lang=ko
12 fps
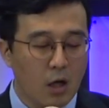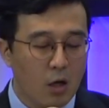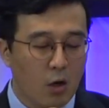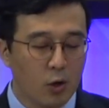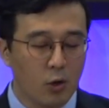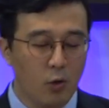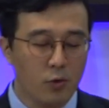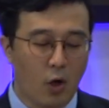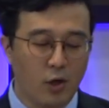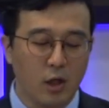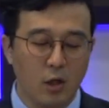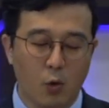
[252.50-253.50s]
걸어온
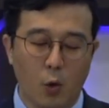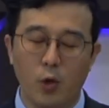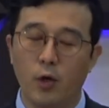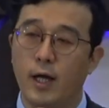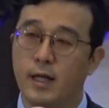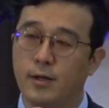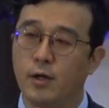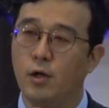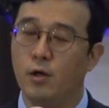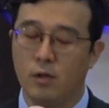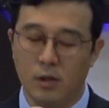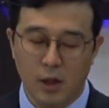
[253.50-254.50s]
거리를
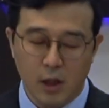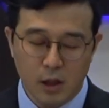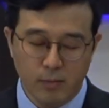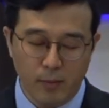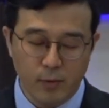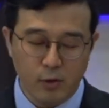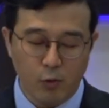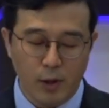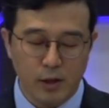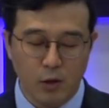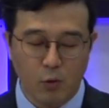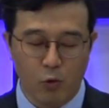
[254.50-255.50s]
고려해서 흠없는
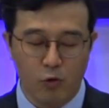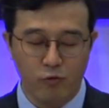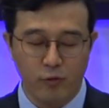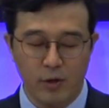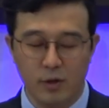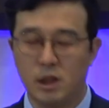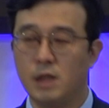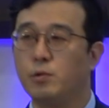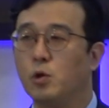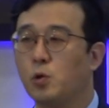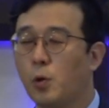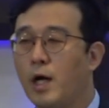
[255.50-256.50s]
송아지를 고를 수 있는
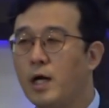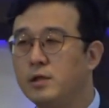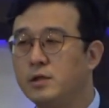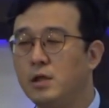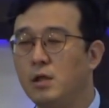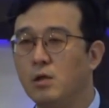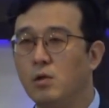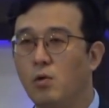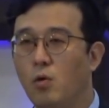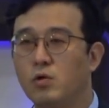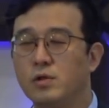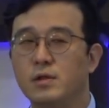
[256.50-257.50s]
집으로 돌아갈지
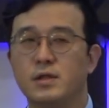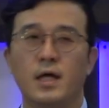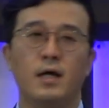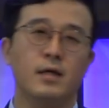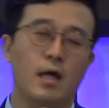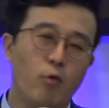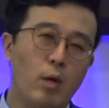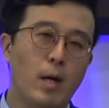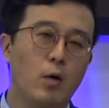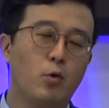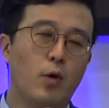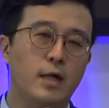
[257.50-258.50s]
혹은 그냥 예,
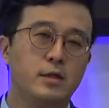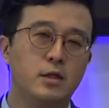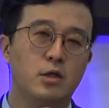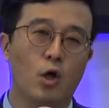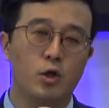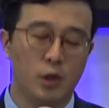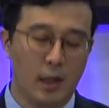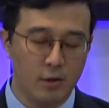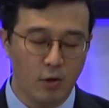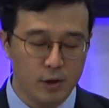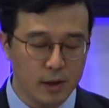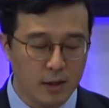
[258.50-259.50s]
회막으로 갈지를 결정하는
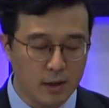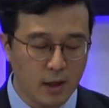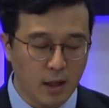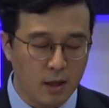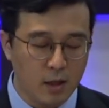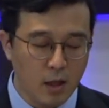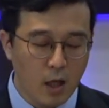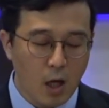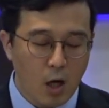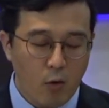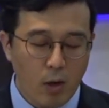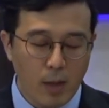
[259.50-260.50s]
것이 아니라
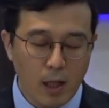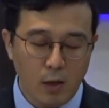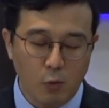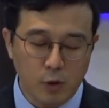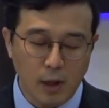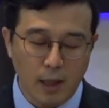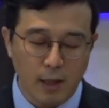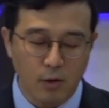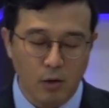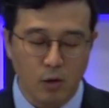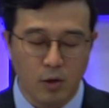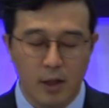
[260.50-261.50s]
회막이
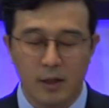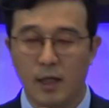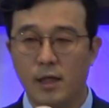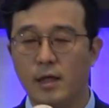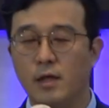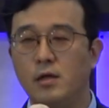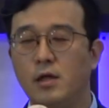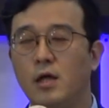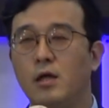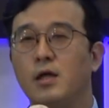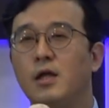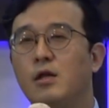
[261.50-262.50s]
도착해서
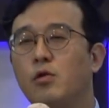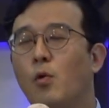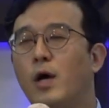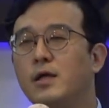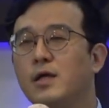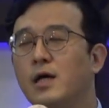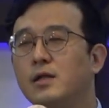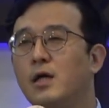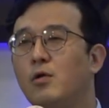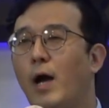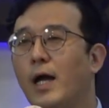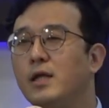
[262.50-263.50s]
제사장들이 이 송아지
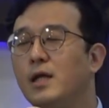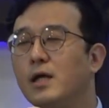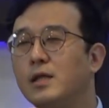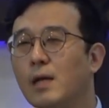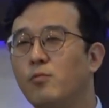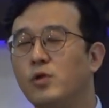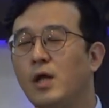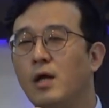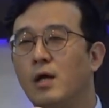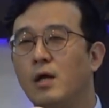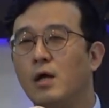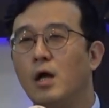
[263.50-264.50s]
상태를 확인하기
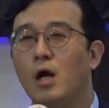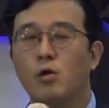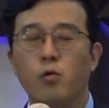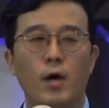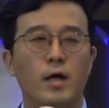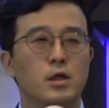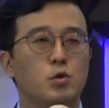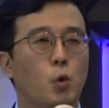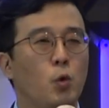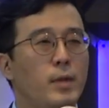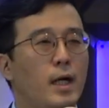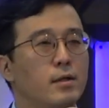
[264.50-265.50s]
때문에 송아지
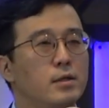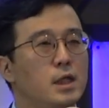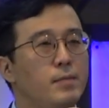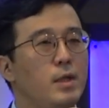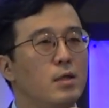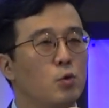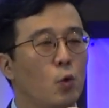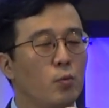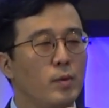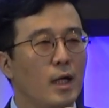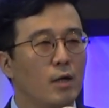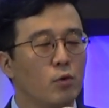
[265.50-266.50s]
조금이라는 흠이
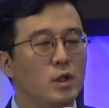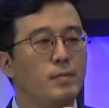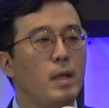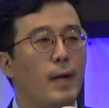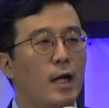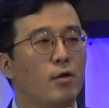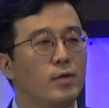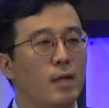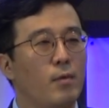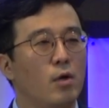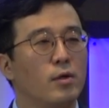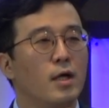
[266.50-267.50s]
조금이라도 흠이
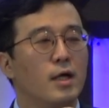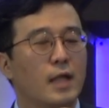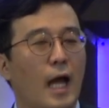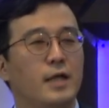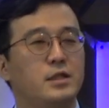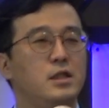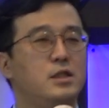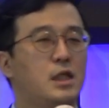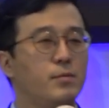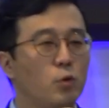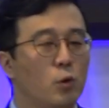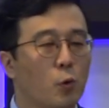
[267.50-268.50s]
발견되면 다시
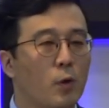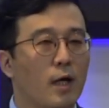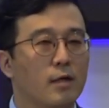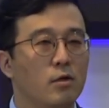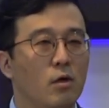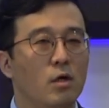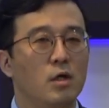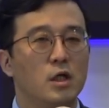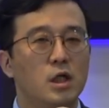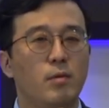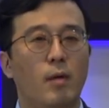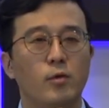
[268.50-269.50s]
집으로 돌아가서
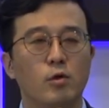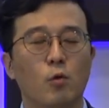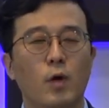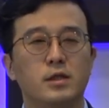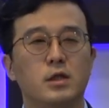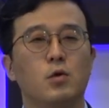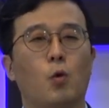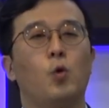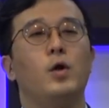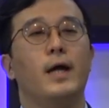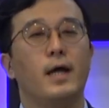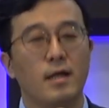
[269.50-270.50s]
흠없는 송아지를
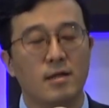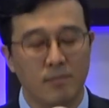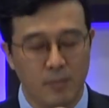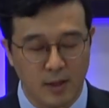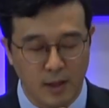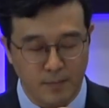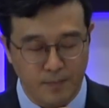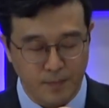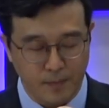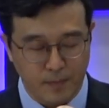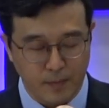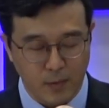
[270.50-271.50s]
골라야 했습니다.
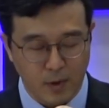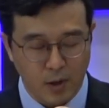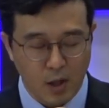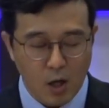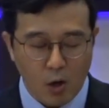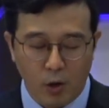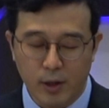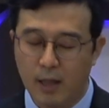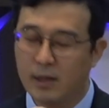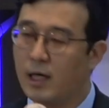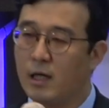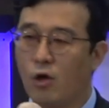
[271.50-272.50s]
거리에
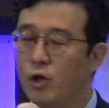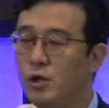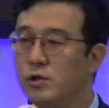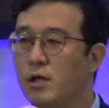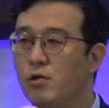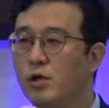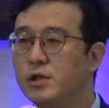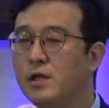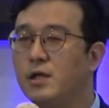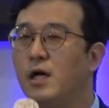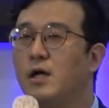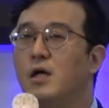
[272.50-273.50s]
따라 결정되는 것이
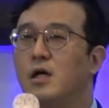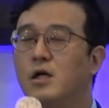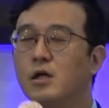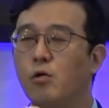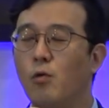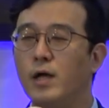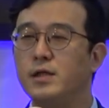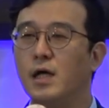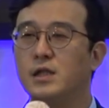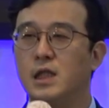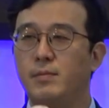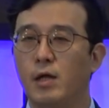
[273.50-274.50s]
아니라 그 송아지가
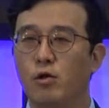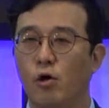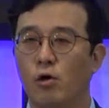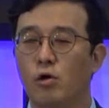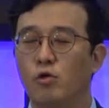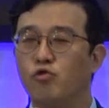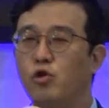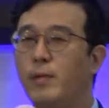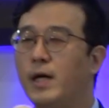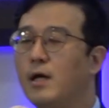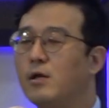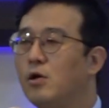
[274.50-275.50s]
집에서
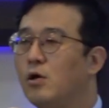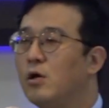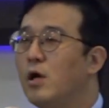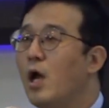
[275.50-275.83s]
출발해서